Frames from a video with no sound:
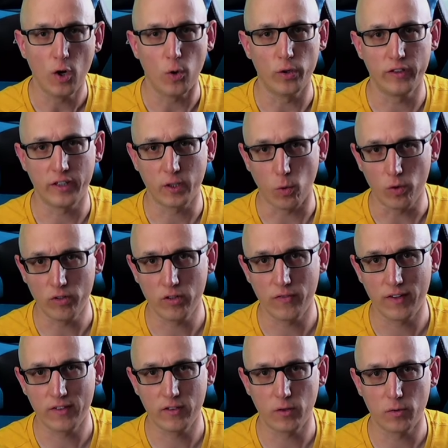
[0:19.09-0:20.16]
und die
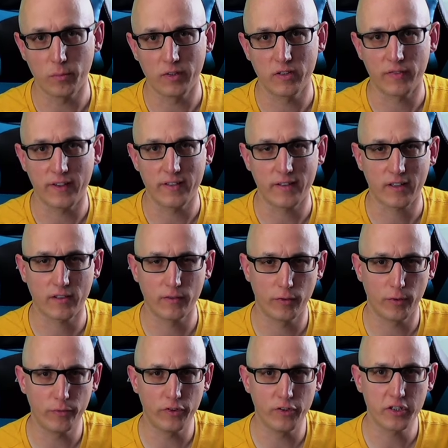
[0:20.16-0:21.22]
große Version mit
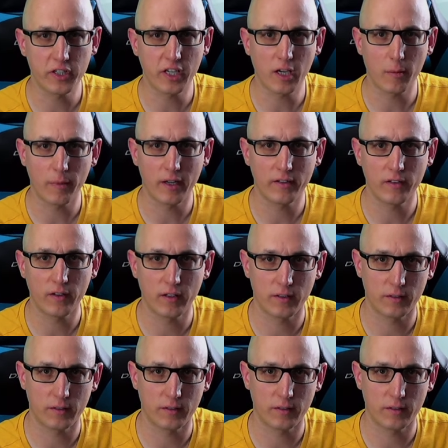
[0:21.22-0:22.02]
256 GB